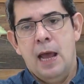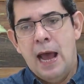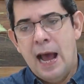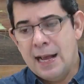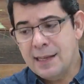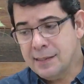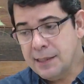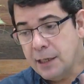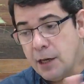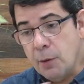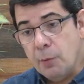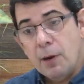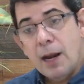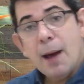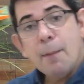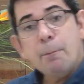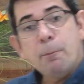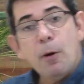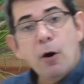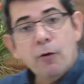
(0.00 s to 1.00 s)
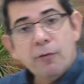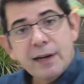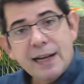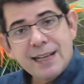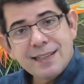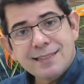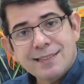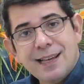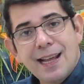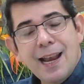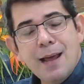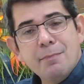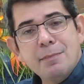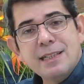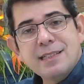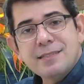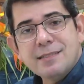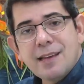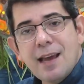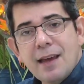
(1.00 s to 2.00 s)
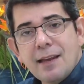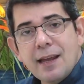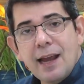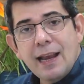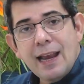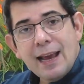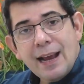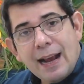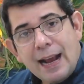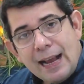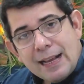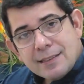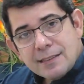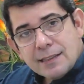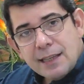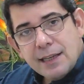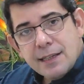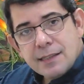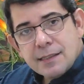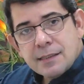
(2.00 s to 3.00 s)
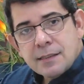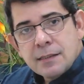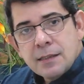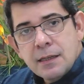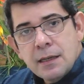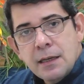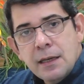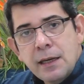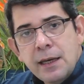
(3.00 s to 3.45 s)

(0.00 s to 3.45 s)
Así como la pobreza, la miseria y la escasez